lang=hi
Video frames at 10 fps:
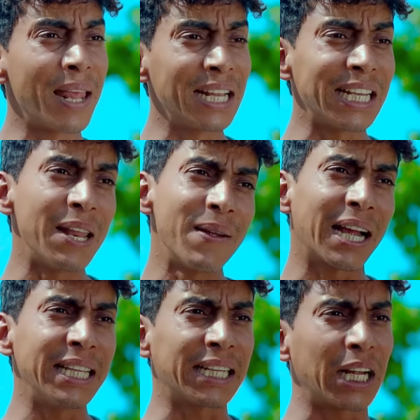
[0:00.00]
मेरे जलवे
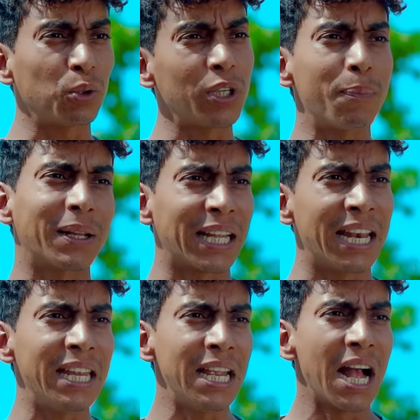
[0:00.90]
का दिक्कत तुझे पता
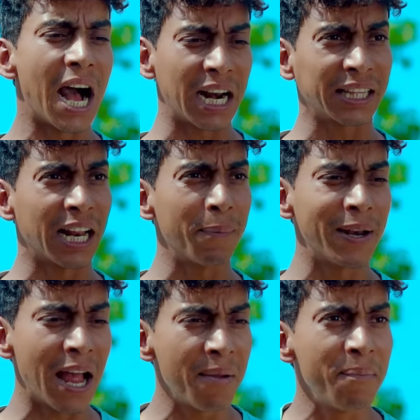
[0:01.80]
नहीं हर तरफ
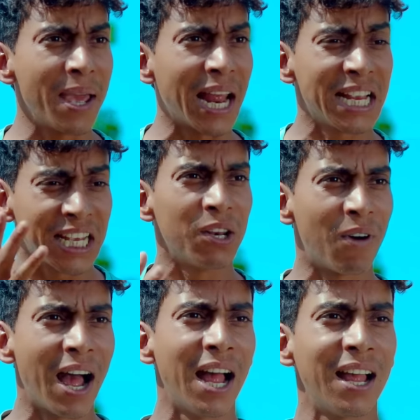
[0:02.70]
ना मेरा ही
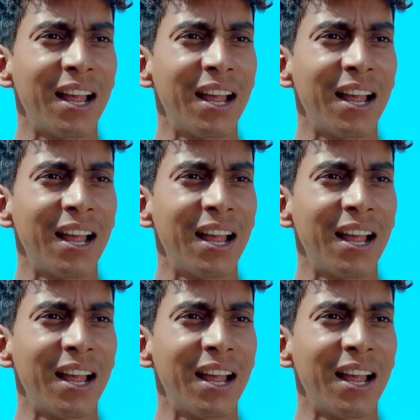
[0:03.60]
जलवा